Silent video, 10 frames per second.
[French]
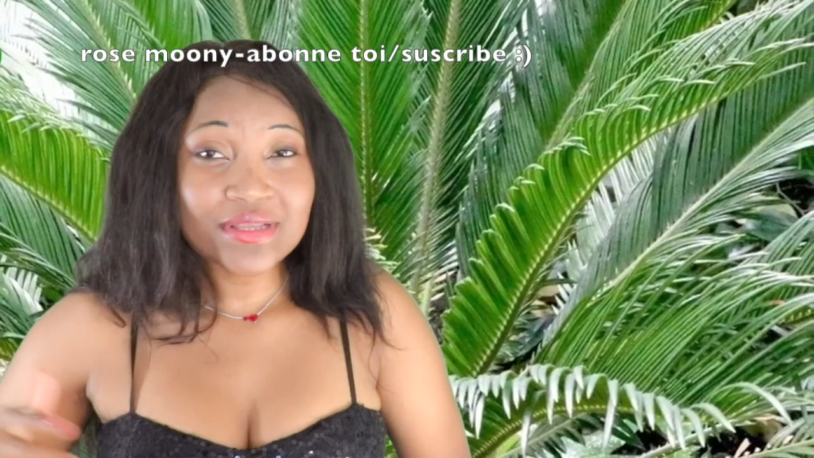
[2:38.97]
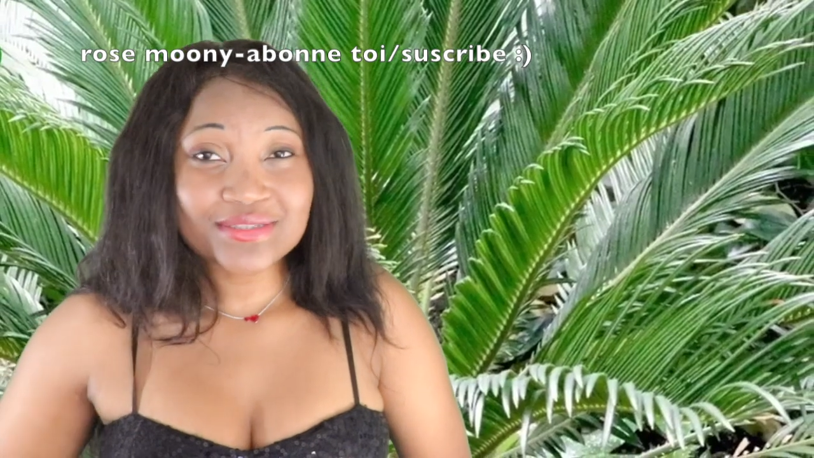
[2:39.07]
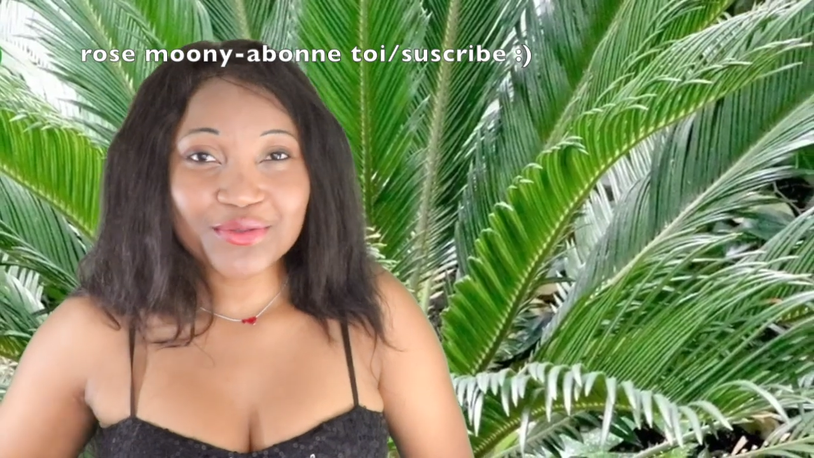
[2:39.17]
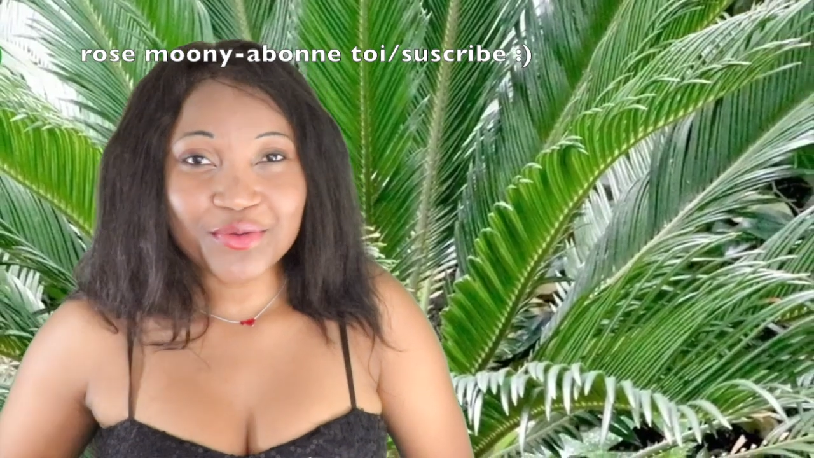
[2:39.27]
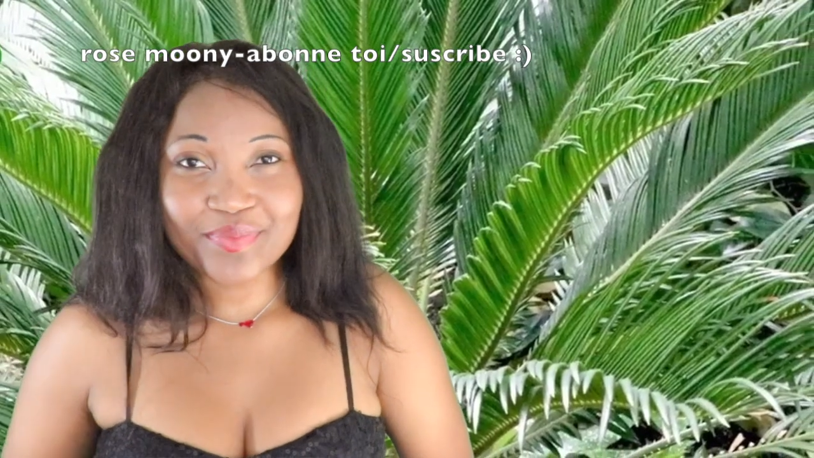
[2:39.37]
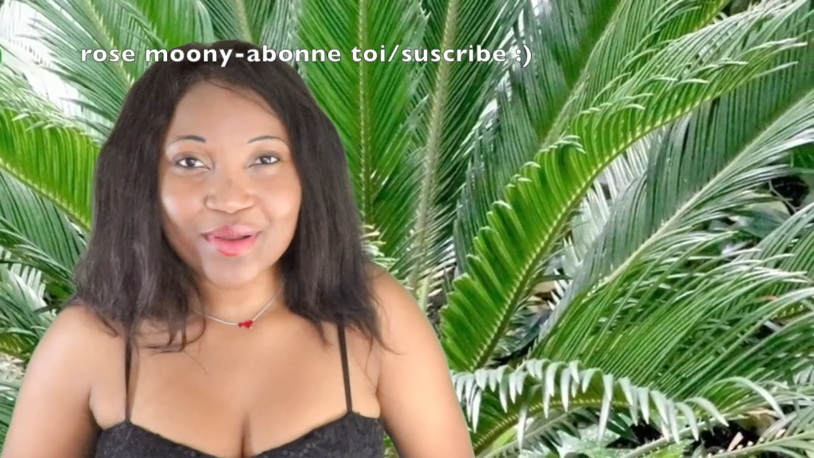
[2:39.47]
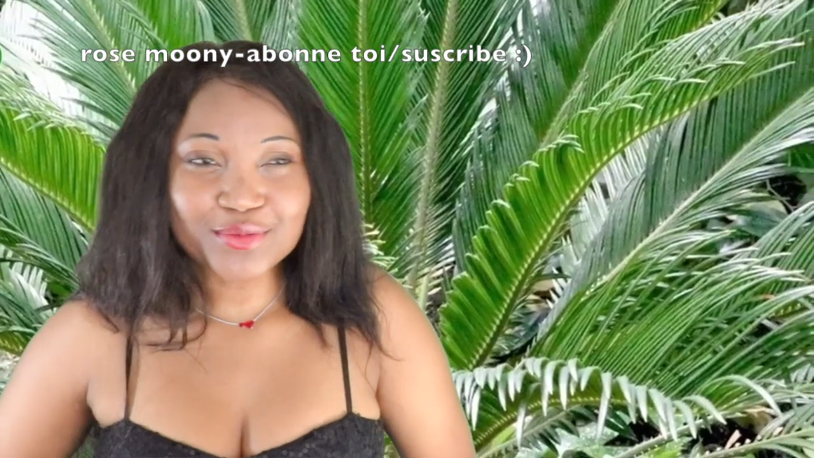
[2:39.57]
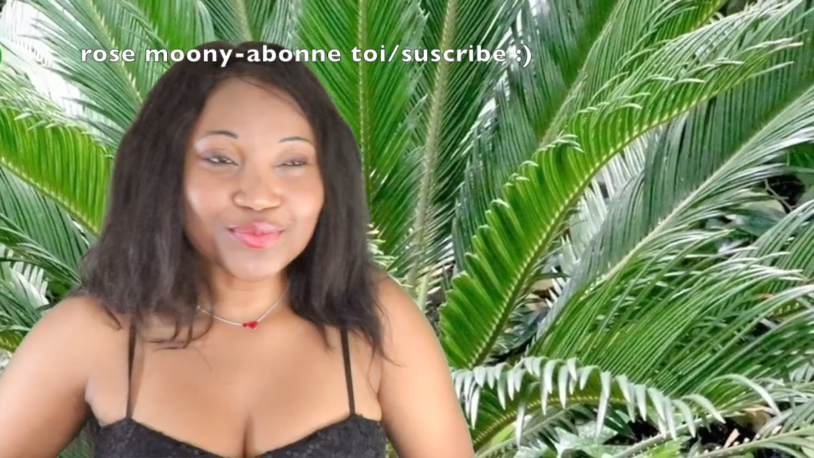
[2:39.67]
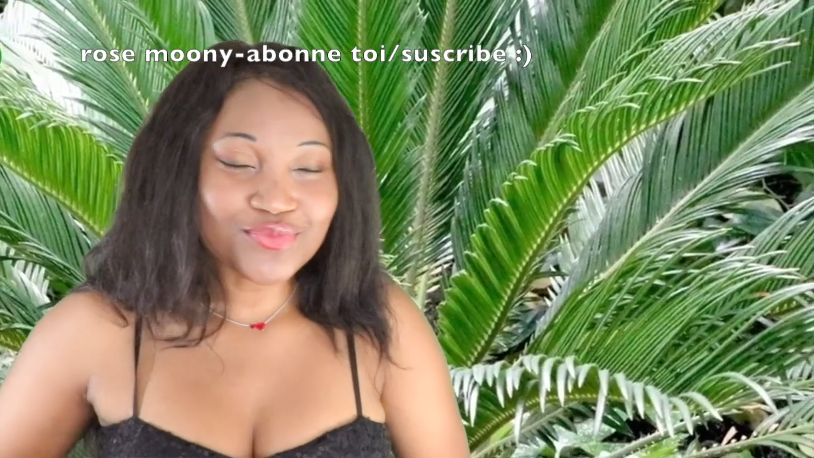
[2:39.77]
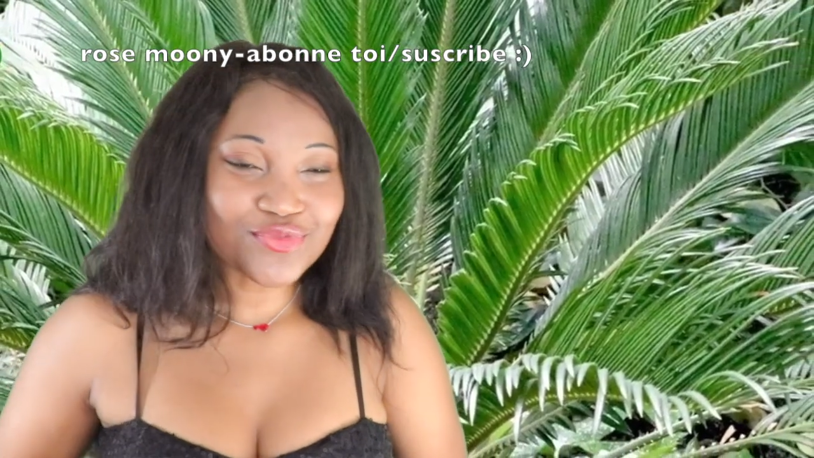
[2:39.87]
où les autres
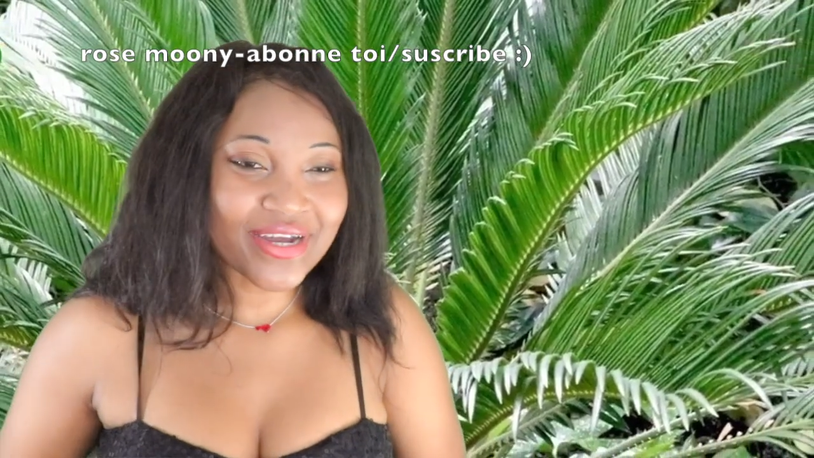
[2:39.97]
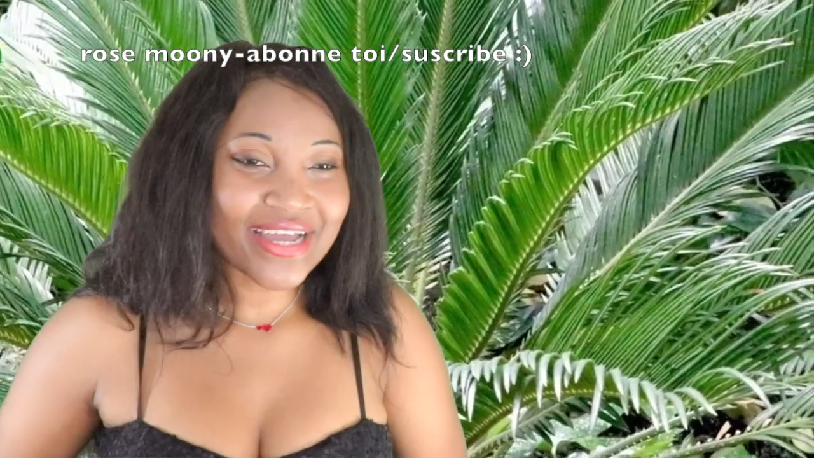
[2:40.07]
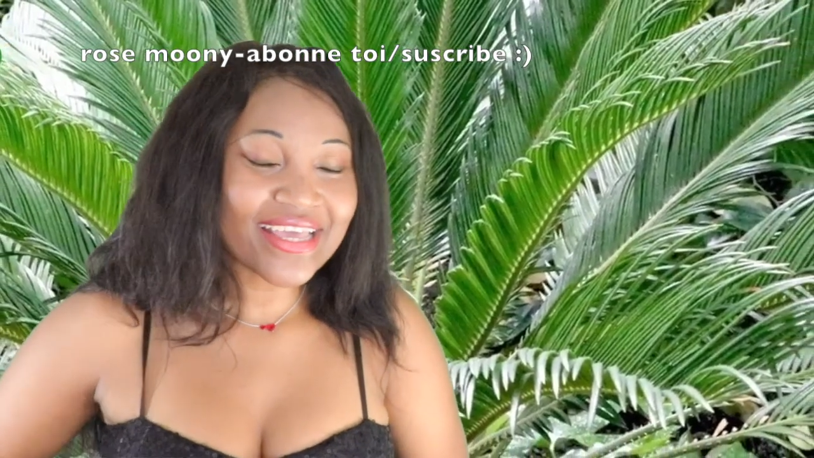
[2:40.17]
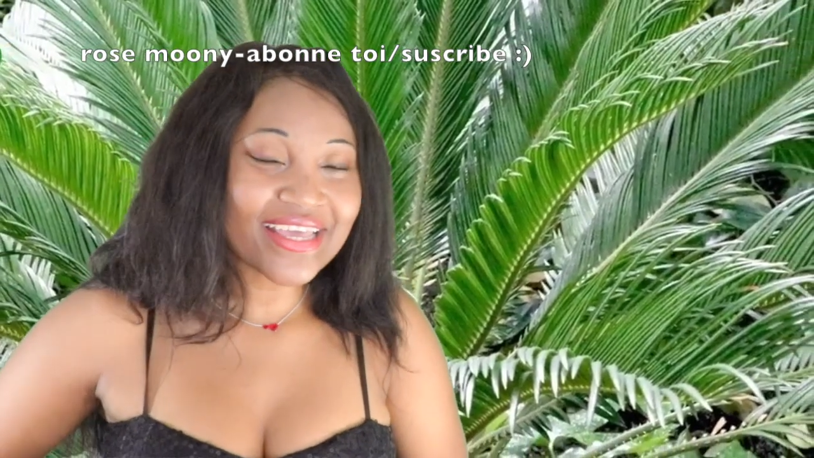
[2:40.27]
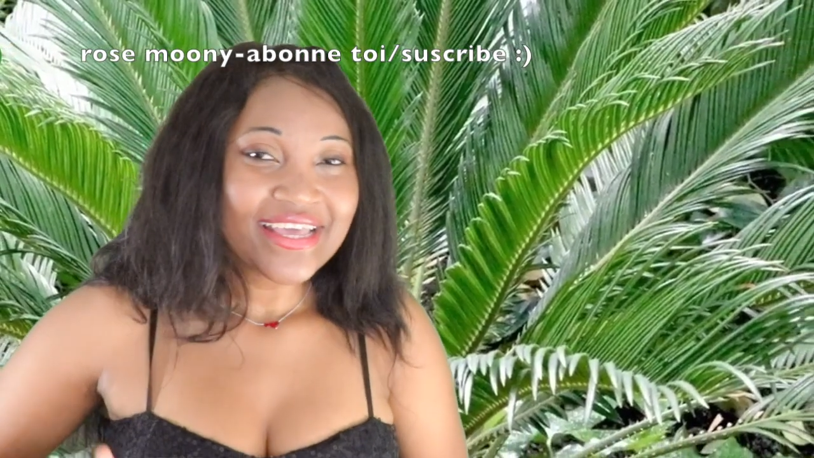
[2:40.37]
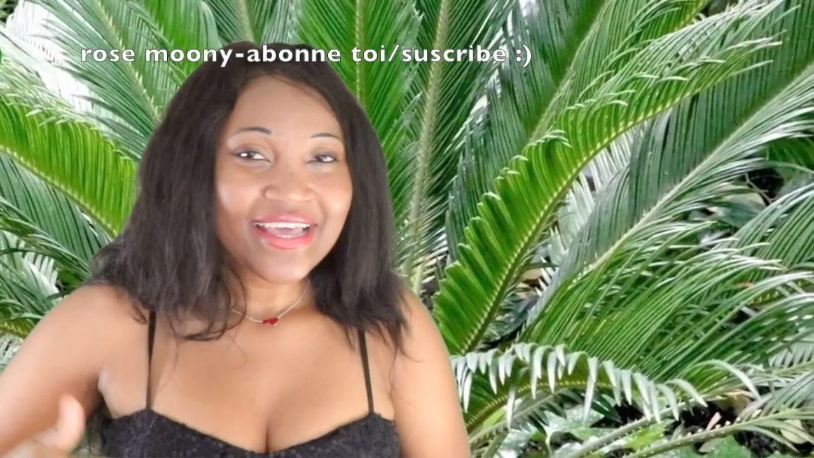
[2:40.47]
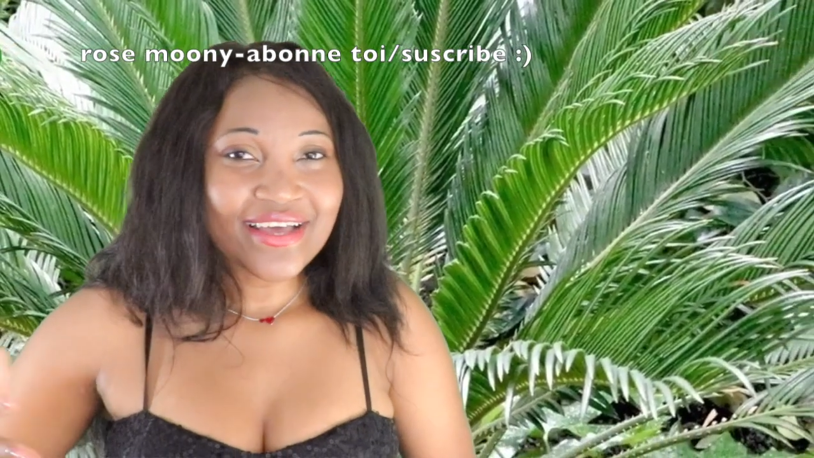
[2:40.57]
plantes mouraient,